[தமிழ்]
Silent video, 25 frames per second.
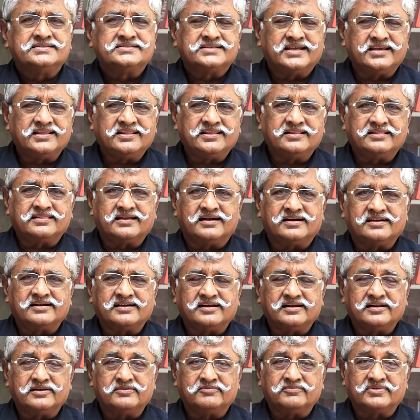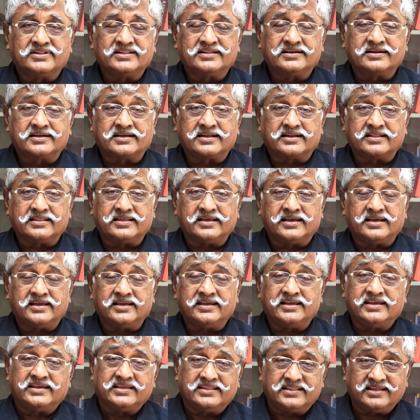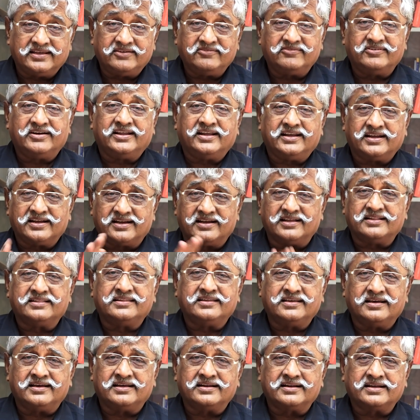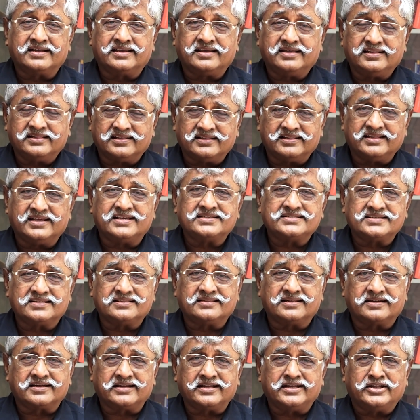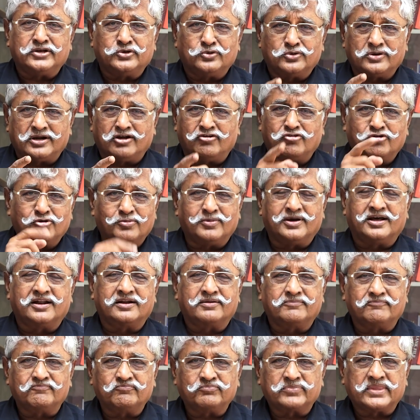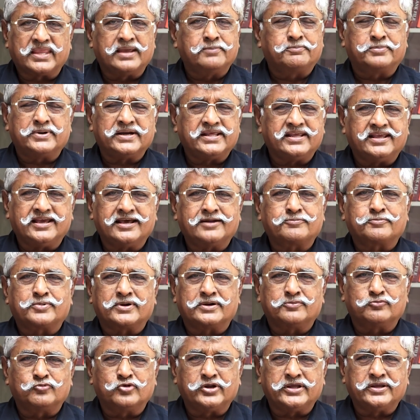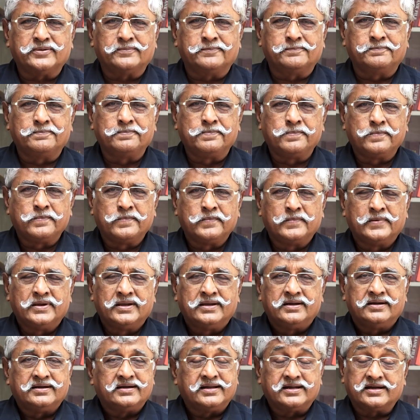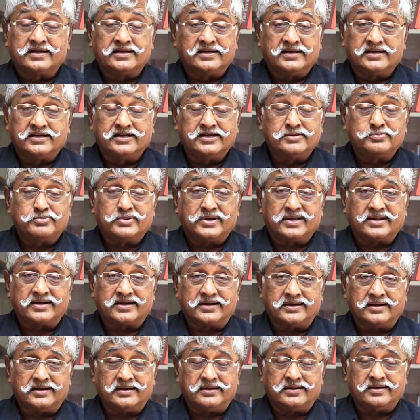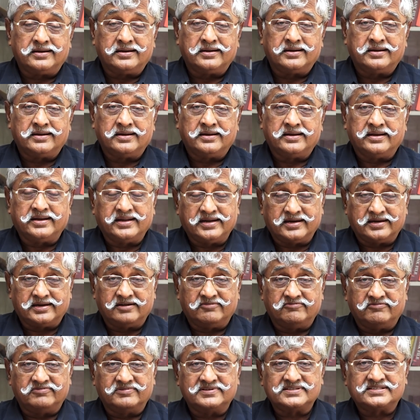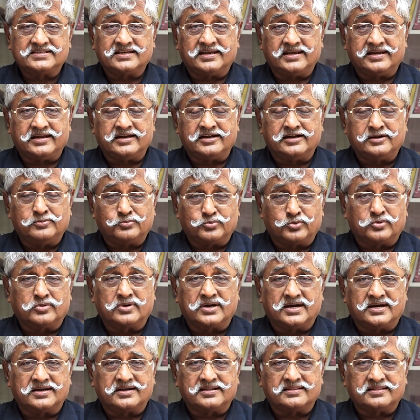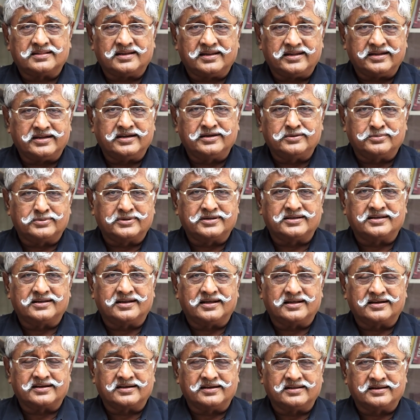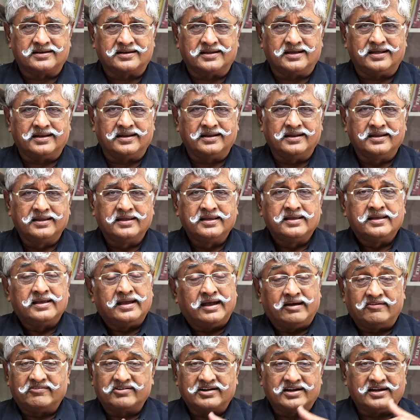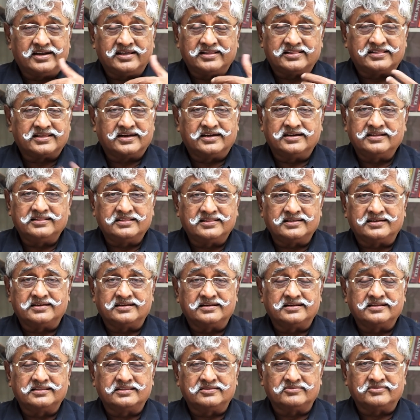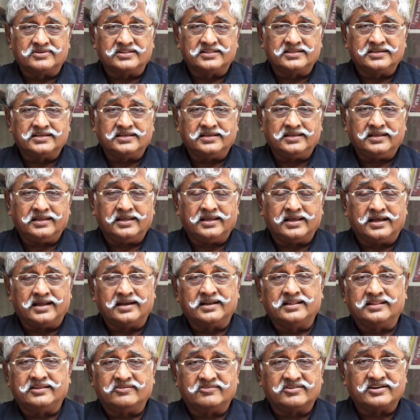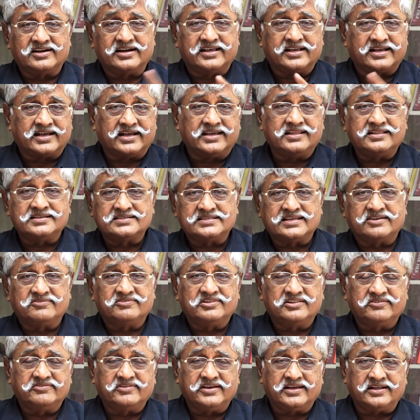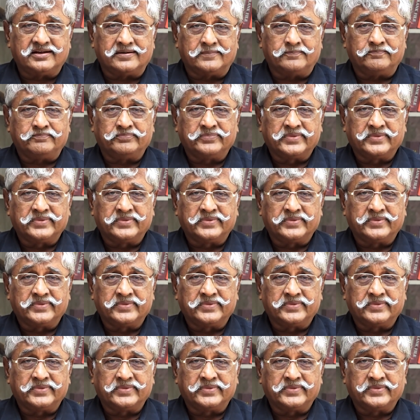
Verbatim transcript: செய்தித்தாள்களிலும் வந்திருக்கிறது இதைவிட காந்தியாருக்கு இந்த தேசத்திற்கு இன்னொரு அவமானம் எப்படி ஏற்பட முடியும் நீங்கள் எண்ணி பாருங்கள் நீங்கள் விவசாயிகள் போராட்டத்தில் ஈடுபடுகிறார்கள் என்றால் அவர்களை தடுத்து நிறுத்துவது அல்லது அவர்களை கைது செய்வது வேறு